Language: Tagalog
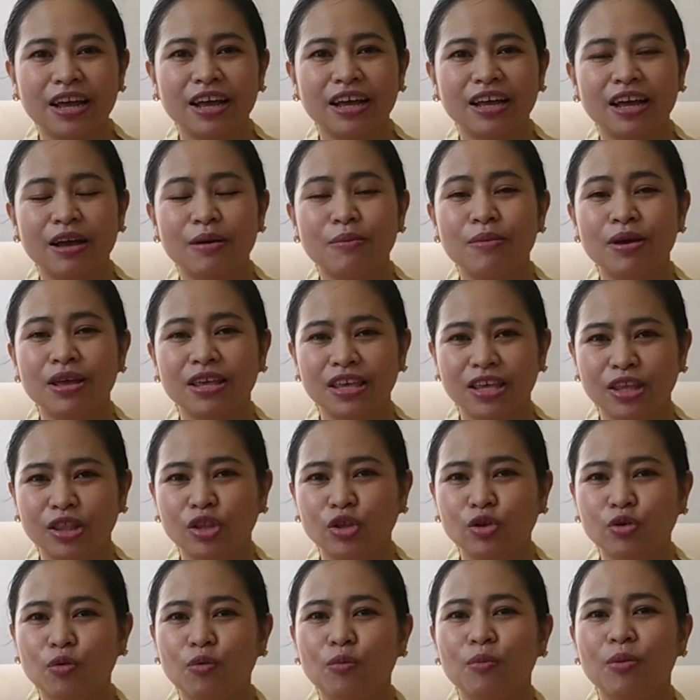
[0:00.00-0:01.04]
na
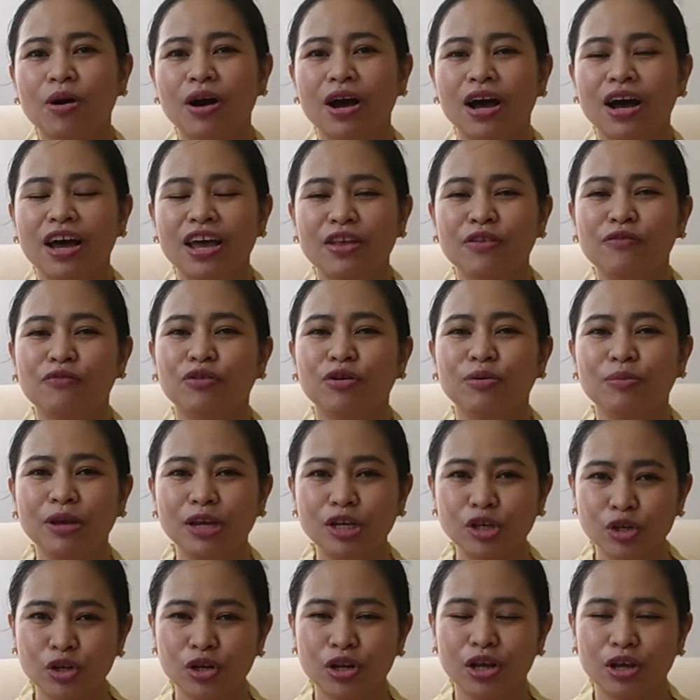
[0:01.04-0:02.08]
gamayin yung mga
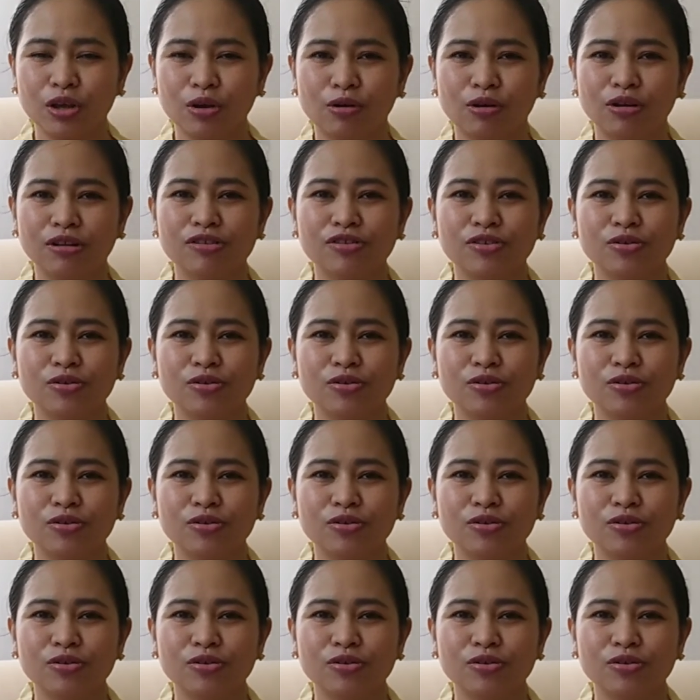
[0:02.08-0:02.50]
information na yon.